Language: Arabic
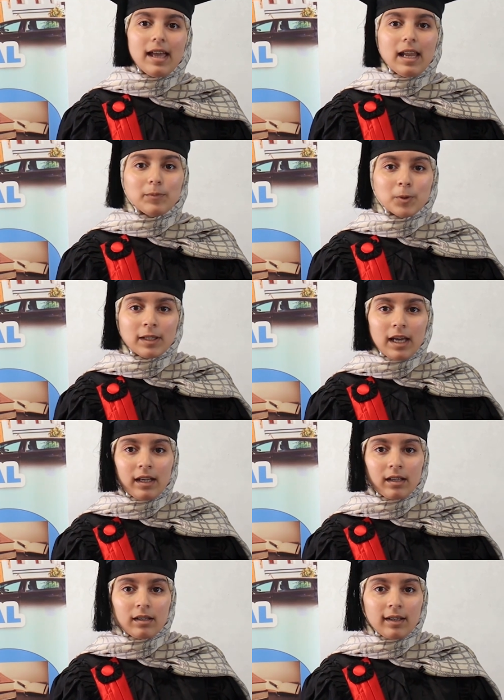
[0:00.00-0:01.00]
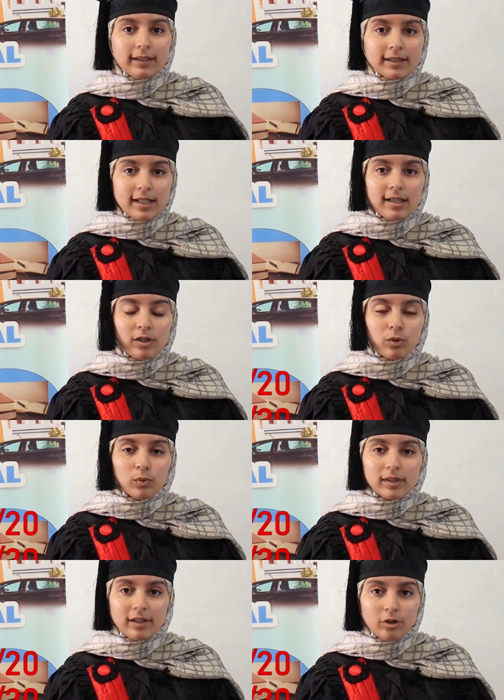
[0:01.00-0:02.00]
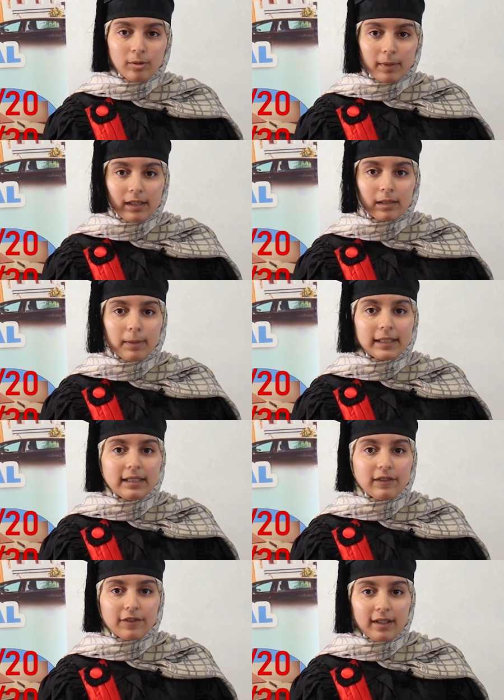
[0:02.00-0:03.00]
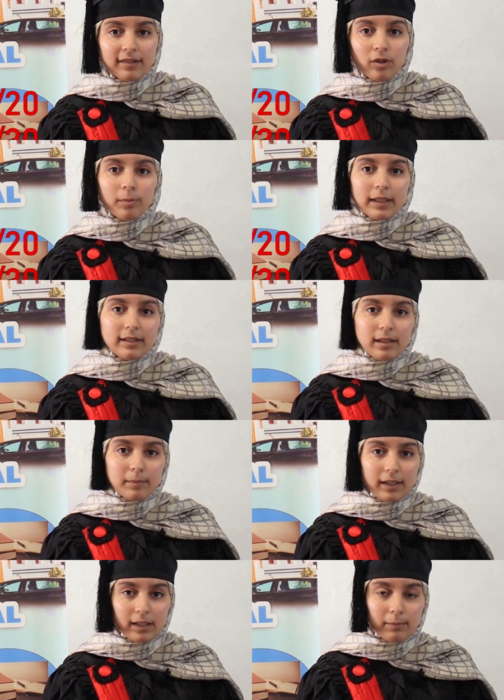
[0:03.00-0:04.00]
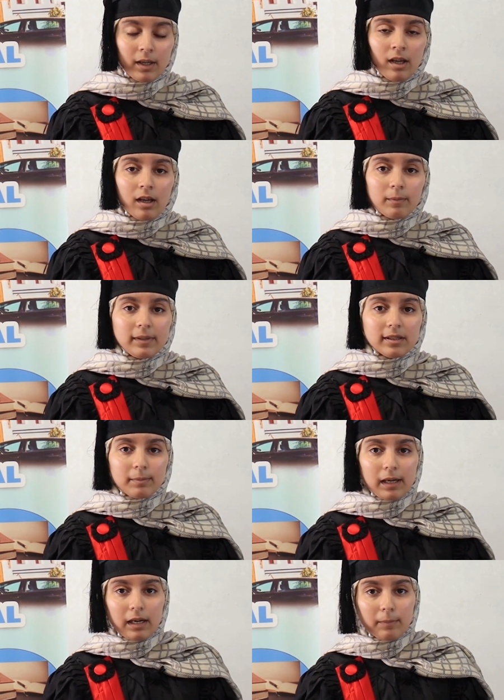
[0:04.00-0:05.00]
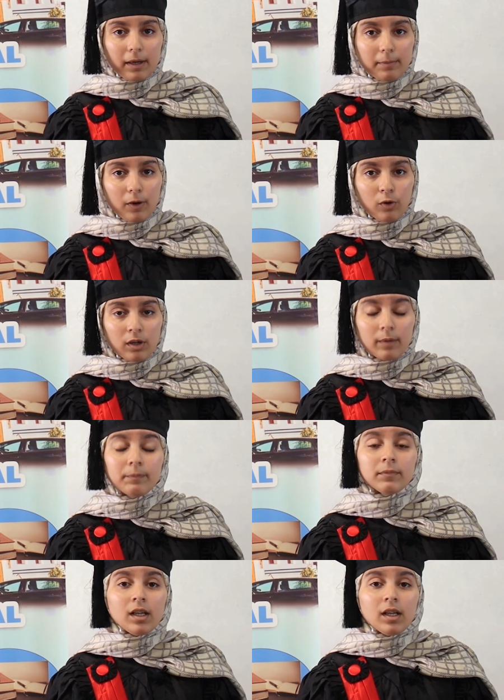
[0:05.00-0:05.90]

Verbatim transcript: الحمد لله آه، قدرت انني ندوز لي دو باك الباك ديال فرنسا والباك ديال المغرب بالنسبه للباك ماروكا